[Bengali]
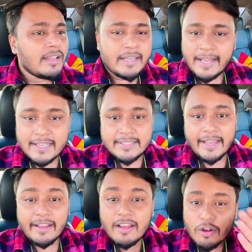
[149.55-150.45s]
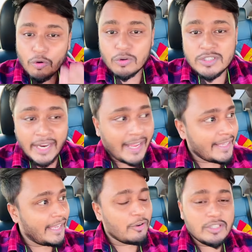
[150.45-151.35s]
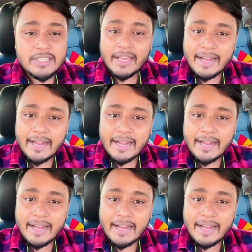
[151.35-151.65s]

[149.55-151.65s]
ঠিক আছে কোন জায়গায় কি হয়েছে